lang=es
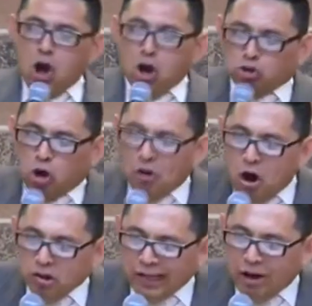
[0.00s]
Dios
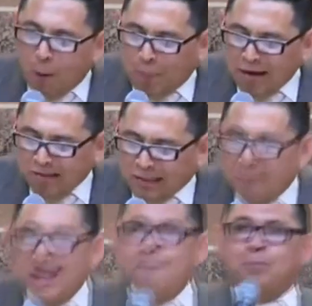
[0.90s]
conoce los
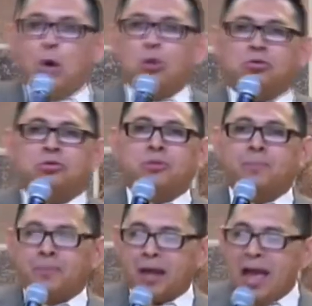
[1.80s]

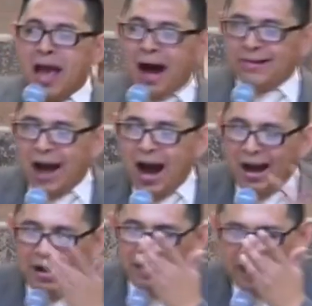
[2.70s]
pensamientos.
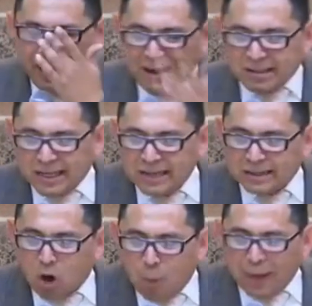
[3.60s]
Allá en
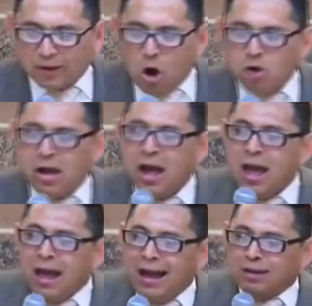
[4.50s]
Génesis, o perdón,
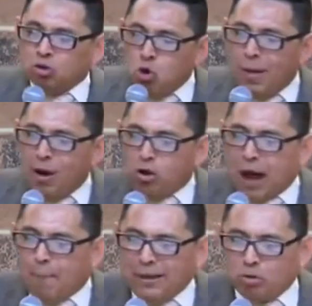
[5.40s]
en
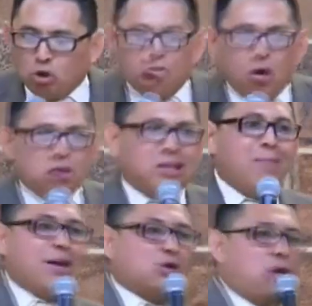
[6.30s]
número capítulo
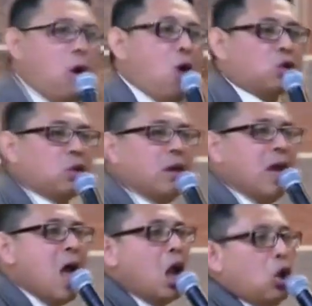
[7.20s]
12, verso
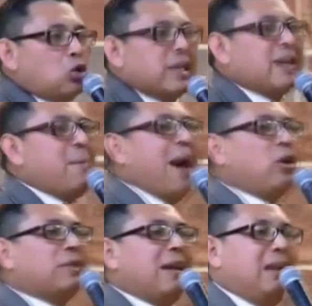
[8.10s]
2, los
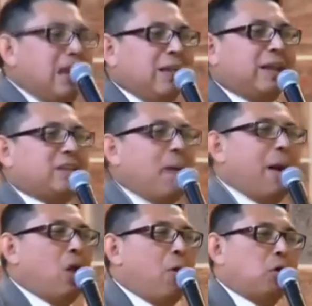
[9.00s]
hermanos del líder
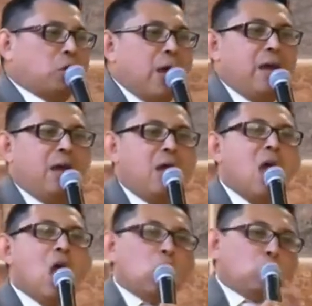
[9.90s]
llamado Moisés,
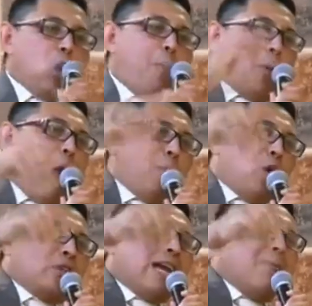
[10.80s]
sus
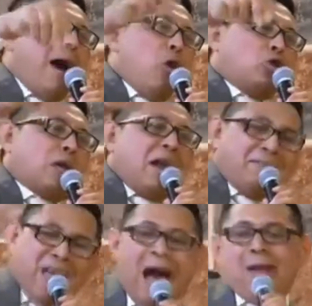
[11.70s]
propios hermanos
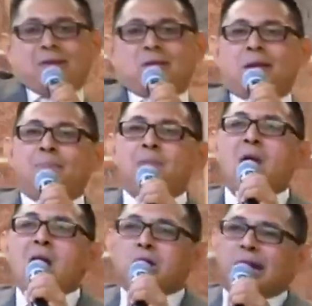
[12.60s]
carnales,
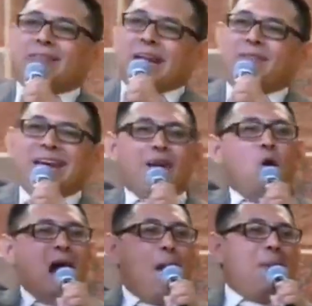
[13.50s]
se
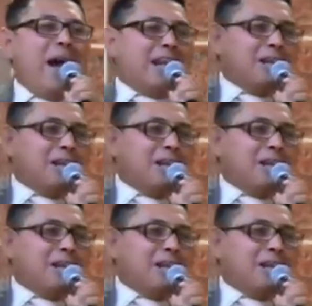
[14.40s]
atrevieron a